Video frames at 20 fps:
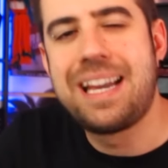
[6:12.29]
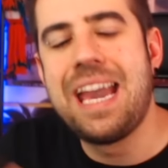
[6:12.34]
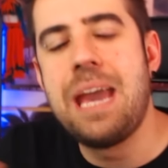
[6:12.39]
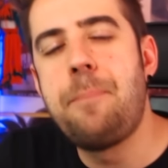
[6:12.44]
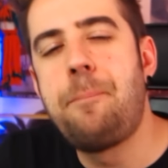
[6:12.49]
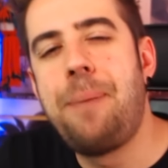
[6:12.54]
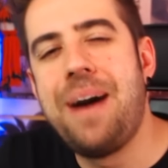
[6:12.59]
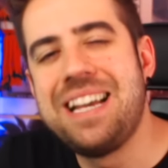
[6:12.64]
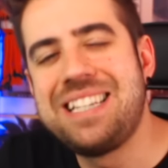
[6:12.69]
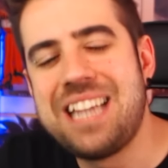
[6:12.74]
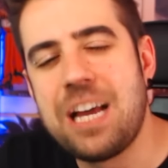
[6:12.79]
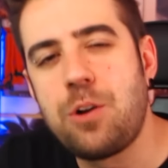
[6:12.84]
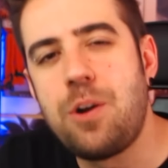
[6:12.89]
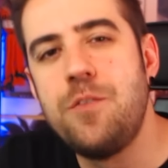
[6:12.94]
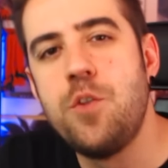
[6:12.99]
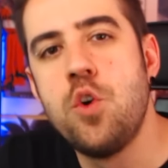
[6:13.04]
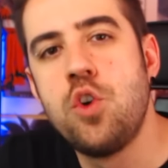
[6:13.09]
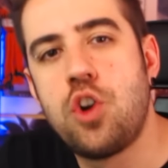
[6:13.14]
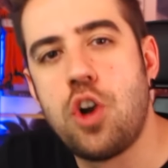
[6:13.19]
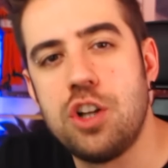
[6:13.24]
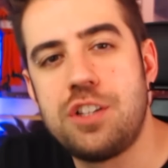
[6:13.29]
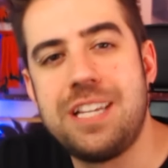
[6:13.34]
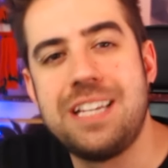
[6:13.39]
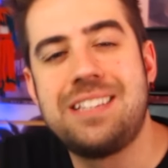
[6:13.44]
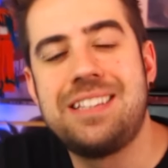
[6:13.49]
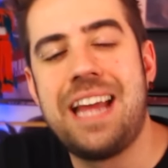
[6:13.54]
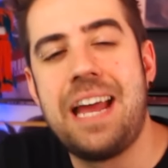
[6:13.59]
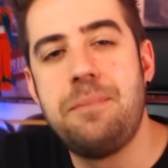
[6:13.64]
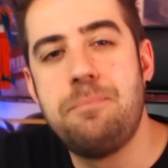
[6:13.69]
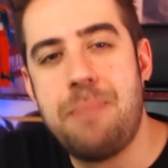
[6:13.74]
¿Qué pasa cuando un coche
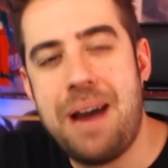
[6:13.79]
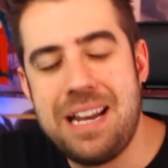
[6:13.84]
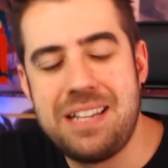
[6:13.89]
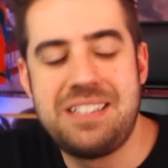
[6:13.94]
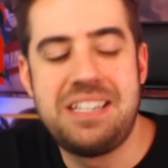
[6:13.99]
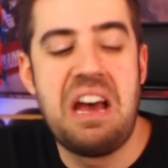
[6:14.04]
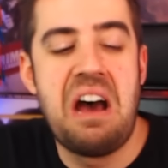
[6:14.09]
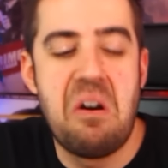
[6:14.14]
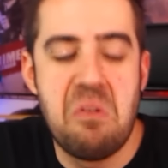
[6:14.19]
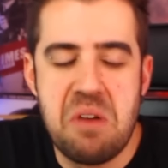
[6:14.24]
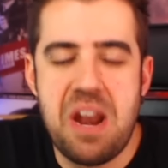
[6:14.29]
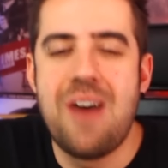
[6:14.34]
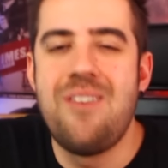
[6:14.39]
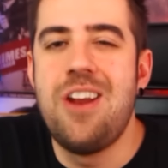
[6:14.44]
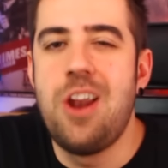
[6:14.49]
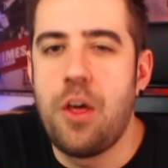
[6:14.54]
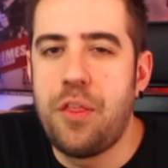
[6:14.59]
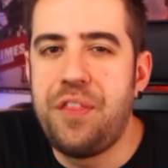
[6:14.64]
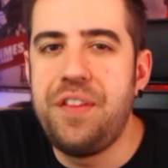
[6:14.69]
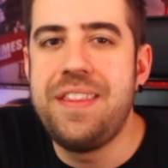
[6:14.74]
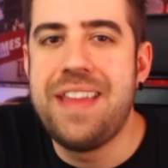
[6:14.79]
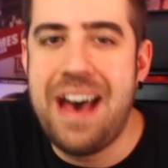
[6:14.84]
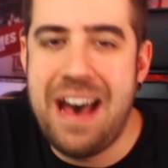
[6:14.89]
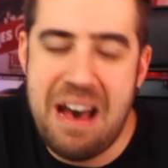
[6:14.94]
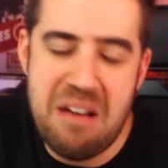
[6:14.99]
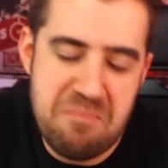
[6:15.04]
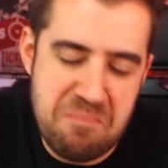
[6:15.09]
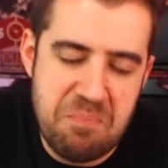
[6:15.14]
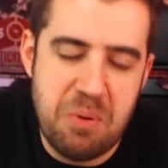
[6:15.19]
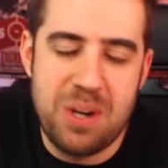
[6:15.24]
está en marcha a una
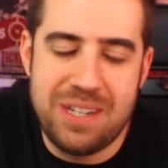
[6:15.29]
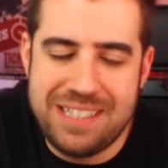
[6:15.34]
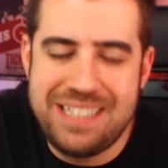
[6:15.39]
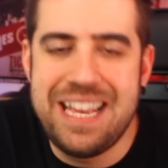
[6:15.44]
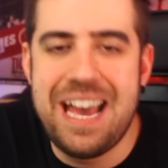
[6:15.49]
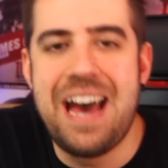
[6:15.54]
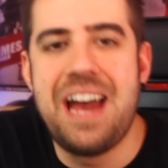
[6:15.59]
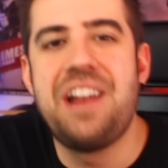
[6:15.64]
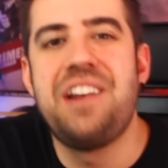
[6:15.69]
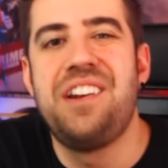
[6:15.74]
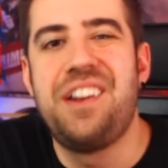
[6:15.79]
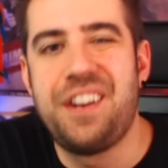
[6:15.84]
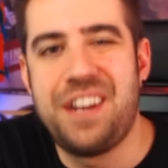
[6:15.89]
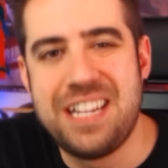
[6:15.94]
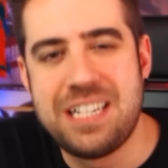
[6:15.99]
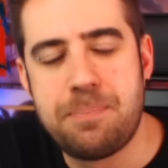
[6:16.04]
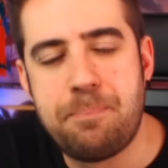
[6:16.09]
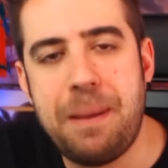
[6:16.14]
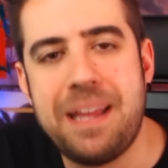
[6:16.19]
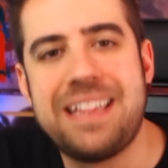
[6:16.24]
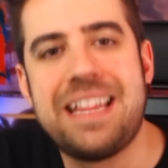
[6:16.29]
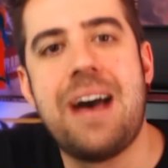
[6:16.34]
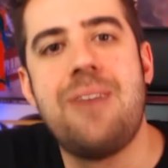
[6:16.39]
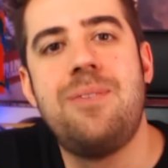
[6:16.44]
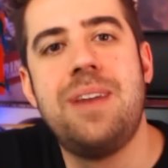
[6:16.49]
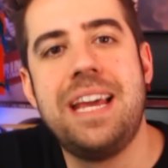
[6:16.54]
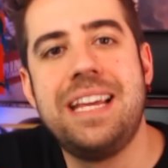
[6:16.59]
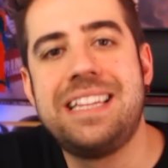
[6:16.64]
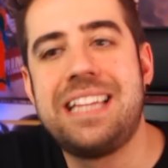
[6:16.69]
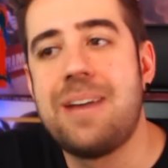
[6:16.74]
velocidad pues ya
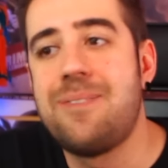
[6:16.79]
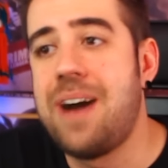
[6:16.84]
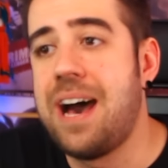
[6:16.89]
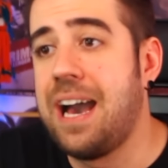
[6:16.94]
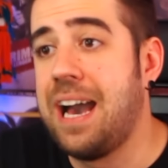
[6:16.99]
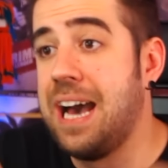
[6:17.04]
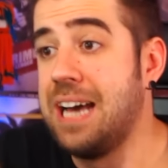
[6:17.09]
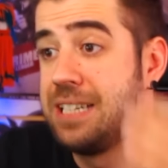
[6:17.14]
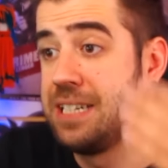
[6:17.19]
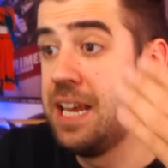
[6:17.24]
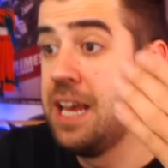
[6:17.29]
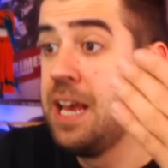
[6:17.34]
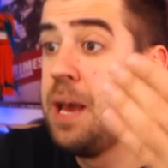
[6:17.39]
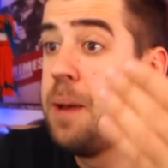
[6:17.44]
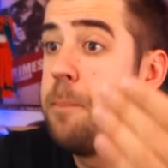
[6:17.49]
respetable y te bajas?